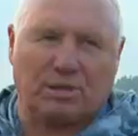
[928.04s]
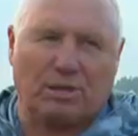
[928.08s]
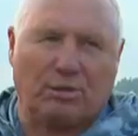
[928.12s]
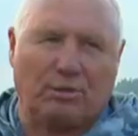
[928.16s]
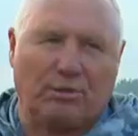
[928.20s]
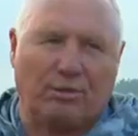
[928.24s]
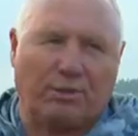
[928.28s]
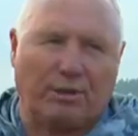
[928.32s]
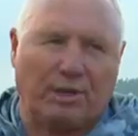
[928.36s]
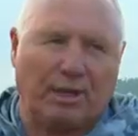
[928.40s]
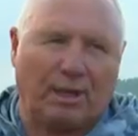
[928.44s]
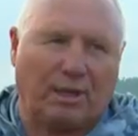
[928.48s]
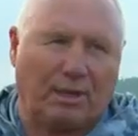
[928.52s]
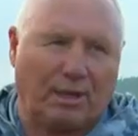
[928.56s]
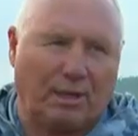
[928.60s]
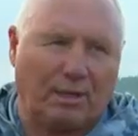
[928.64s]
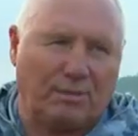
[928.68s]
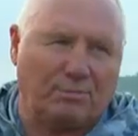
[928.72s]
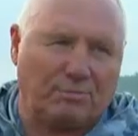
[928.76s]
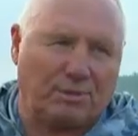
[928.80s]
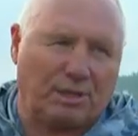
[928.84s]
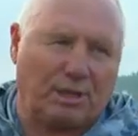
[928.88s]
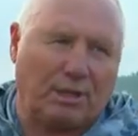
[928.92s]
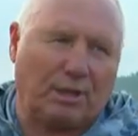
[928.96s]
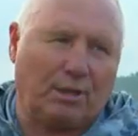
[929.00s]
склоне
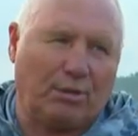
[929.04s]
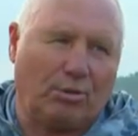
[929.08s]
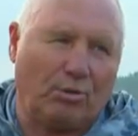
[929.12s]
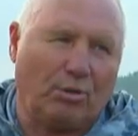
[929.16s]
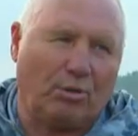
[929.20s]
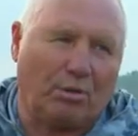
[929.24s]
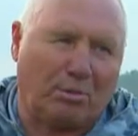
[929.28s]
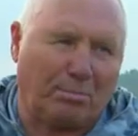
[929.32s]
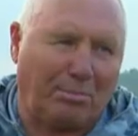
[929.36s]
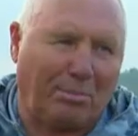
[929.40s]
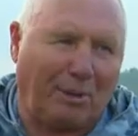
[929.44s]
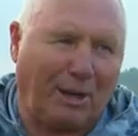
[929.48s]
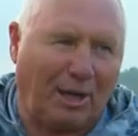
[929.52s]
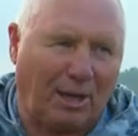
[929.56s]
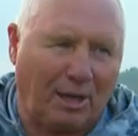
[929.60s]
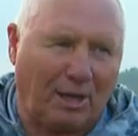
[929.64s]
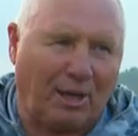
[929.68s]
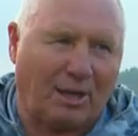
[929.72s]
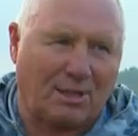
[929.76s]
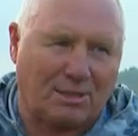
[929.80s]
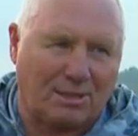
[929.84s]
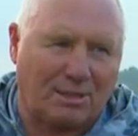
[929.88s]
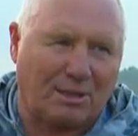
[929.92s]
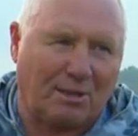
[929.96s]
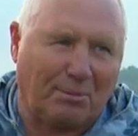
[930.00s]
крымских гор
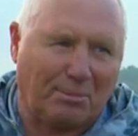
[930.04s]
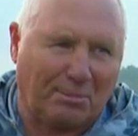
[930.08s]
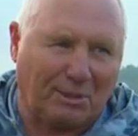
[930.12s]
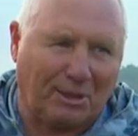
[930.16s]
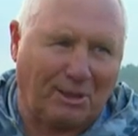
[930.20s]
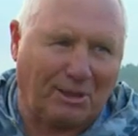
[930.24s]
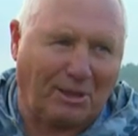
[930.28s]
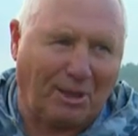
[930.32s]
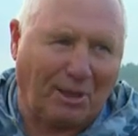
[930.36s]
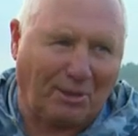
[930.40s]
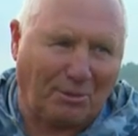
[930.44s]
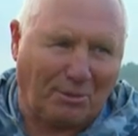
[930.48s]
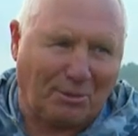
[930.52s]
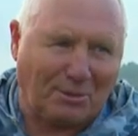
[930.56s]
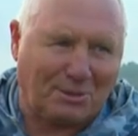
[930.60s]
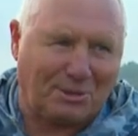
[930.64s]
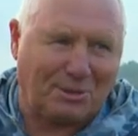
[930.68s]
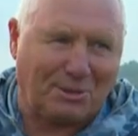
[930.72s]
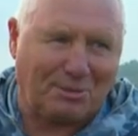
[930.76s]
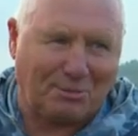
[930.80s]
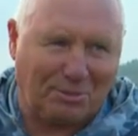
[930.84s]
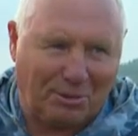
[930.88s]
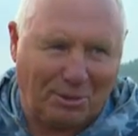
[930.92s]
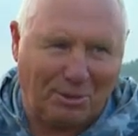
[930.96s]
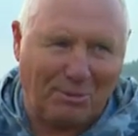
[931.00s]
прекрасно
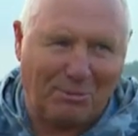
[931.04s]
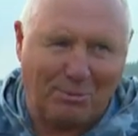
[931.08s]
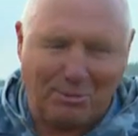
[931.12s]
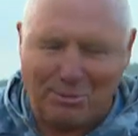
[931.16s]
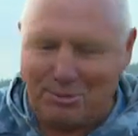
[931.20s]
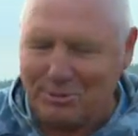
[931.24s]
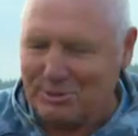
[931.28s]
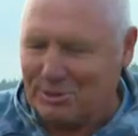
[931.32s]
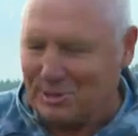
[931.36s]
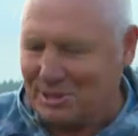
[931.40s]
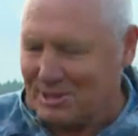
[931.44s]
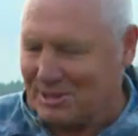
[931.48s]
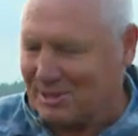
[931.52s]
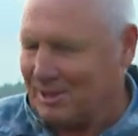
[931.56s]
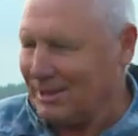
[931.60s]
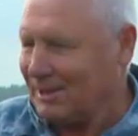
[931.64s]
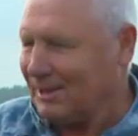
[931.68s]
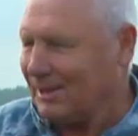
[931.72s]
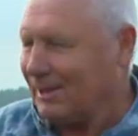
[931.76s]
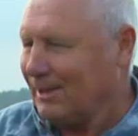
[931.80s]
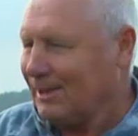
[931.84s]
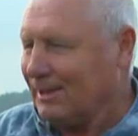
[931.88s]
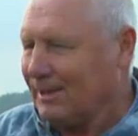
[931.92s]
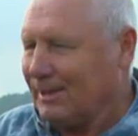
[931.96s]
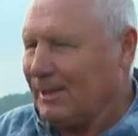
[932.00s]
плодоносит. Любуйтесь.
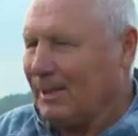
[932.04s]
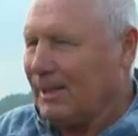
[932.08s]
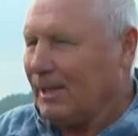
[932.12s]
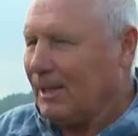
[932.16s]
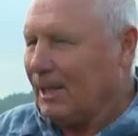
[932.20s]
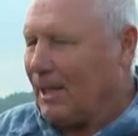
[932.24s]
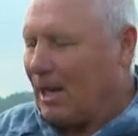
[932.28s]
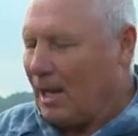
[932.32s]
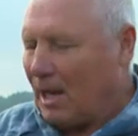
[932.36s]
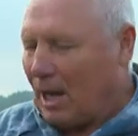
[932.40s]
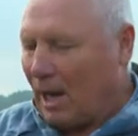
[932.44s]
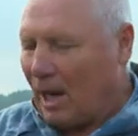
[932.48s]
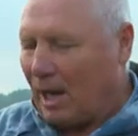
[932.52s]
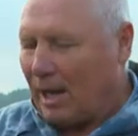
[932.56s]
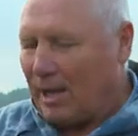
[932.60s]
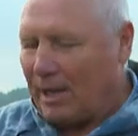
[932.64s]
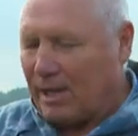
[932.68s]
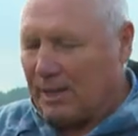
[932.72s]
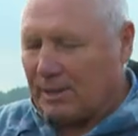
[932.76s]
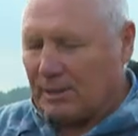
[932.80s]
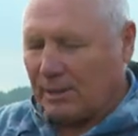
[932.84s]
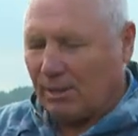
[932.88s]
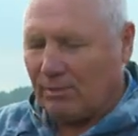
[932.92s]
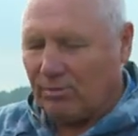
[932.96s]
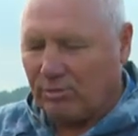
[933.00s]
А
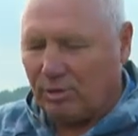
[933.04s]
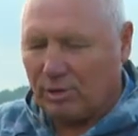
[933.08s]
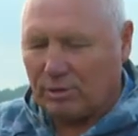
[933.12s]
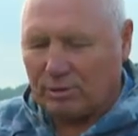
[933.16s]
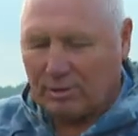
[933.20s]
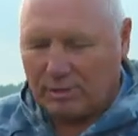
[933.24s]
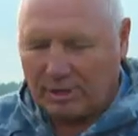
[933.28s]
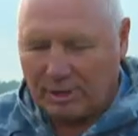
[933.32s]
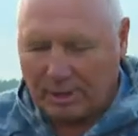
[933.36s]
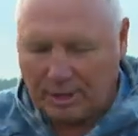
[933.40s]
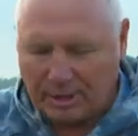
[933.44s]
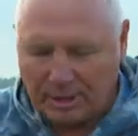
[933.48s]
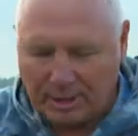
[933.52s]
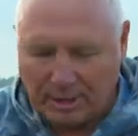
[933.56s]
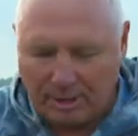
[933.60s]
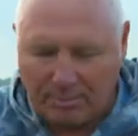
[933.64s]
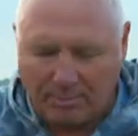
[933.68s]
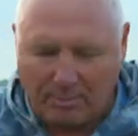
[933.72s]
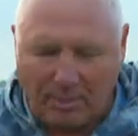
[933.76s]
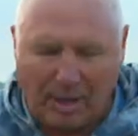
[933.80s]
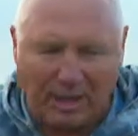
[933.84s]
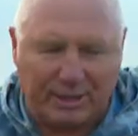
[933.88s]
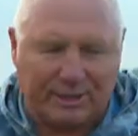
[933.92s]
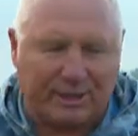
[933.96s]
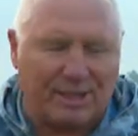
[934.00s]
это вот
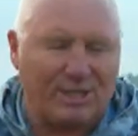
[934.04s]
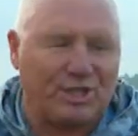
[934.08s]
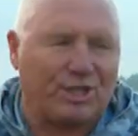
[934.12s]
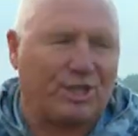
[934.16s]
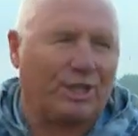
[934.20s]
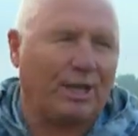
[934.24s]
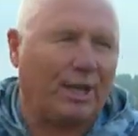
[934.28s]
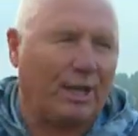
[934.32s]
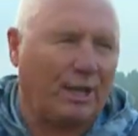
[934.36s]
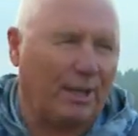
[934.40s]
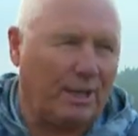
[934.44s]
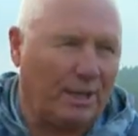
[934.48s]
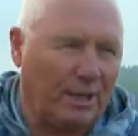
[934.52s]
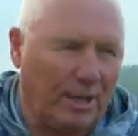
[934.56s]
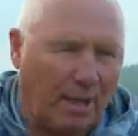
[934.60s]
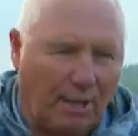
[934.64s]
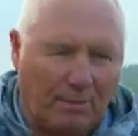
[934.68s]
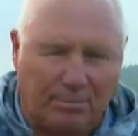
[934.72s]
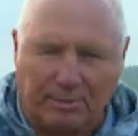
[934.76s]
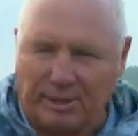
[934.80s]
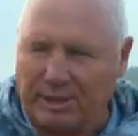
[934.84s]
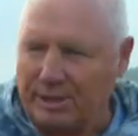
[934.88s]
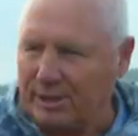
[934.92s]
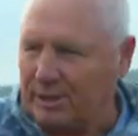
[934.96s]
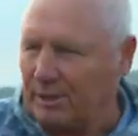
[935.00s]
маточник
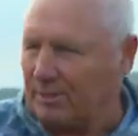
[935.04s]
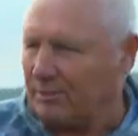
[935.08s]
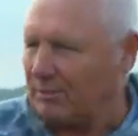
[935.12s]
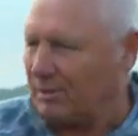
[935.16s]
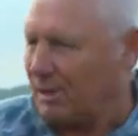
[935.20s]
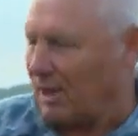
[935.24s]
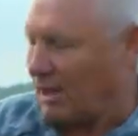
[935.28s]
яблони. В